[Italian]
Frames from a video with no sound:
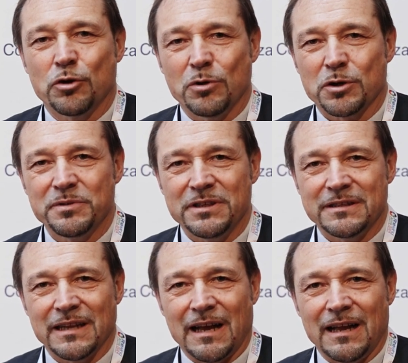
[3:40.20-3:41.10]

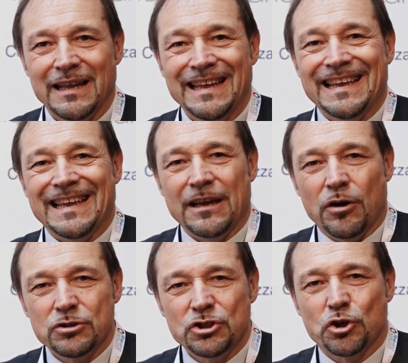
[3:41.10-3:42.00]
comorbidità e
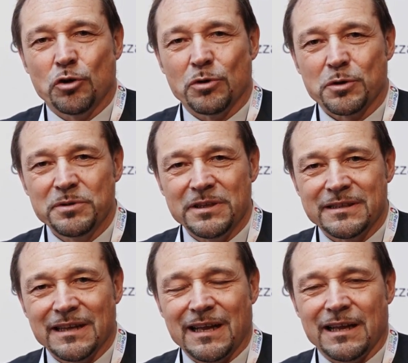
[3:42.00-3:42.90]
ogni
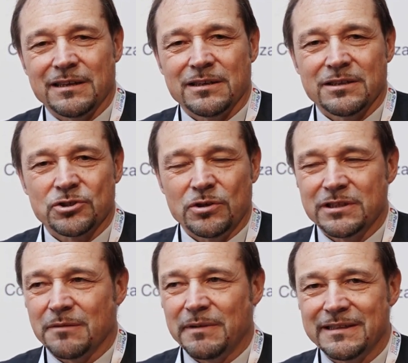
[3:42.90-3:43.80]
comorbidità
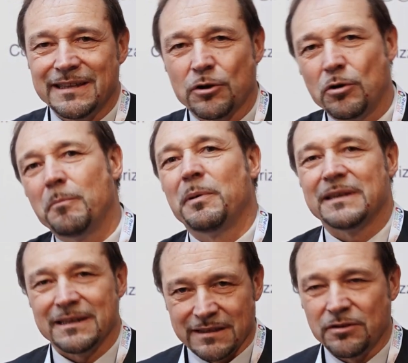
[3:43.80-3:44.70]
solitamente è
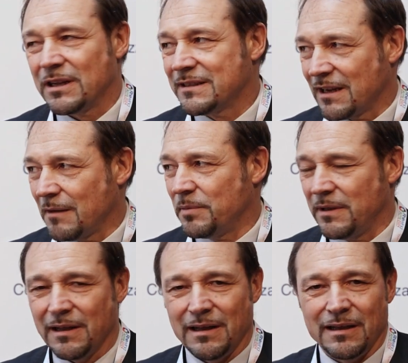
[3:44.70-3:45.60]
accompagnata da una
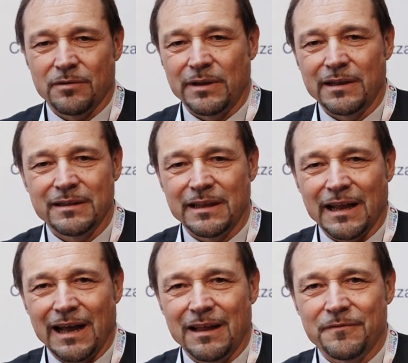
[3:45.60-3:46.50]
terapia e quindi
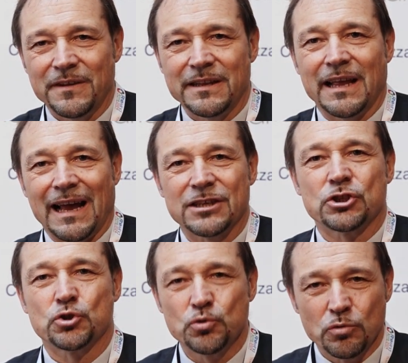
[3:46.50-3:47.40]
alla fine
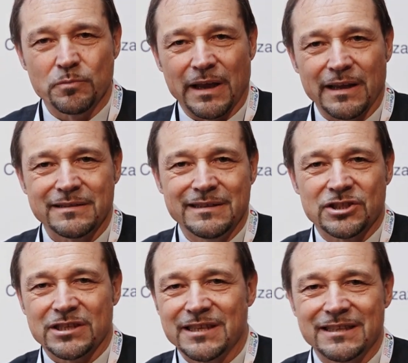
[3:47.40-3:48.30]
assume
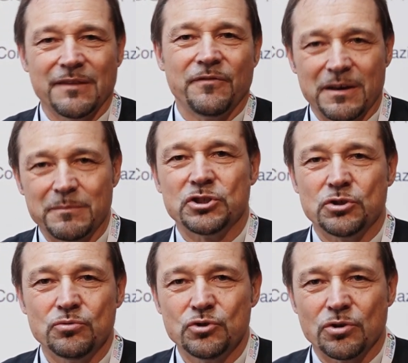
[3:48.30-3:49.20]
17 farmaci
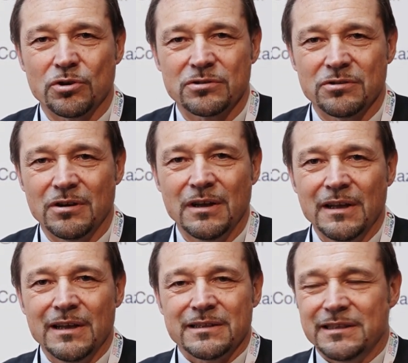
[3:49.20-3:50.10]
in un giorno,
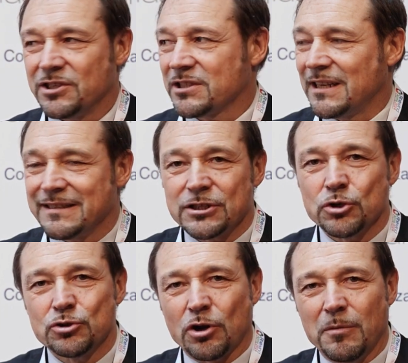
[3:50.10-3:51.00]
17
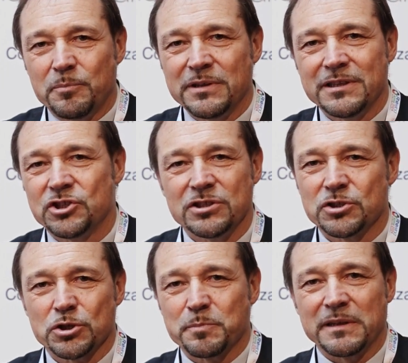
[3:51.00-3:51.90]
sono troppi e decide di
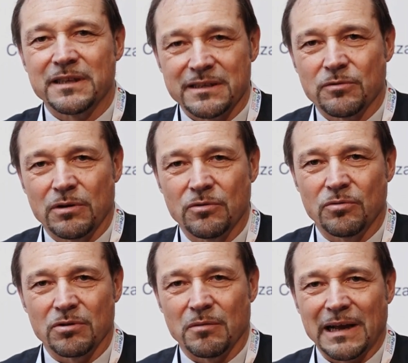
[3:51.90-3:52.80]
sospenderne
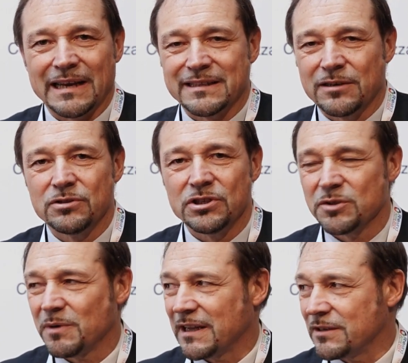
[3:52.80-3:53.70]
qualcuno, magari te lo
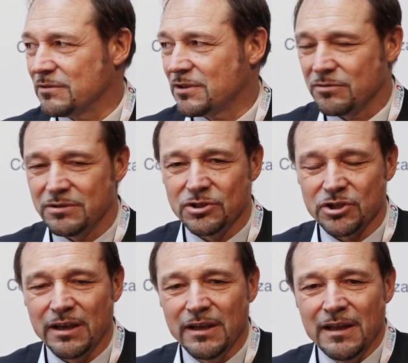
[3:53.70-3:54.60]
dice, magari non te lo
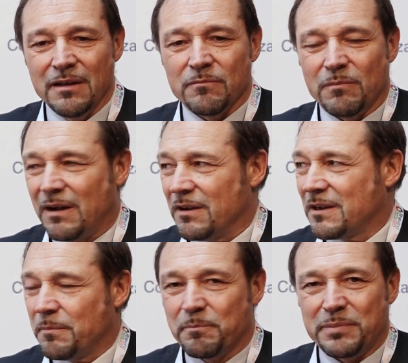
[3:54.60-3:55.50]
dice, ma
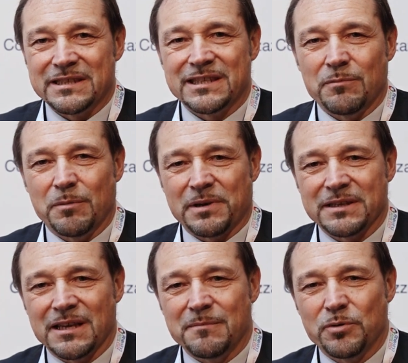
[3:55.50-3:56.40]
pensiamo per
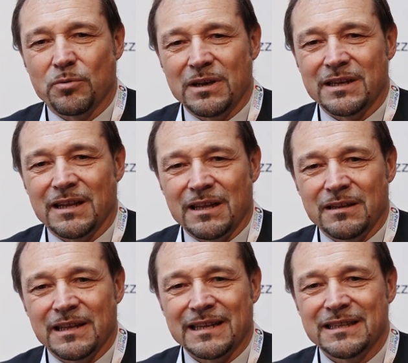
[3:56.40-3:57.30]
esempio qual è
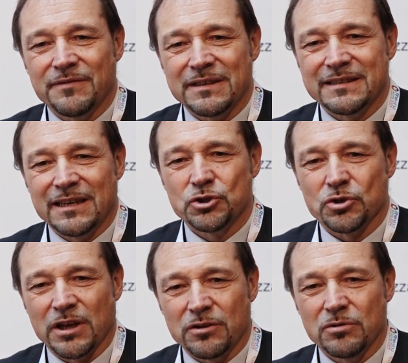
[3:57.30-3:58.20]
il grande vantaggio
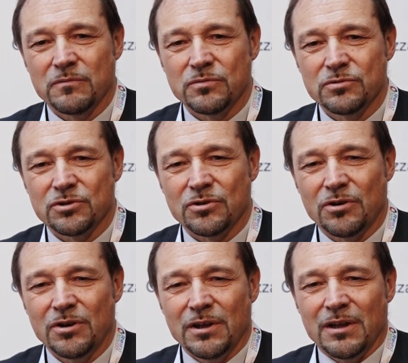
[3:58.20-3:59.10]
che hanno
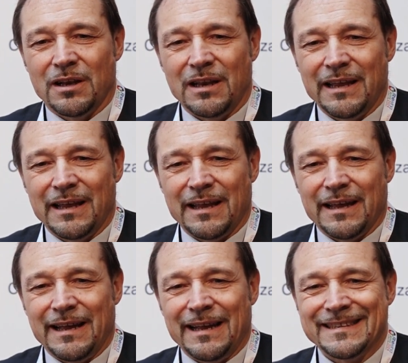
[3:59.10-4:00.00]
avuto le
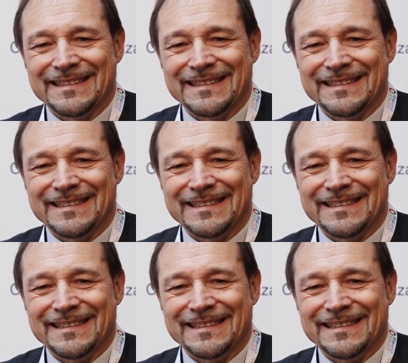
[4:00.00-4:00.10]
eh,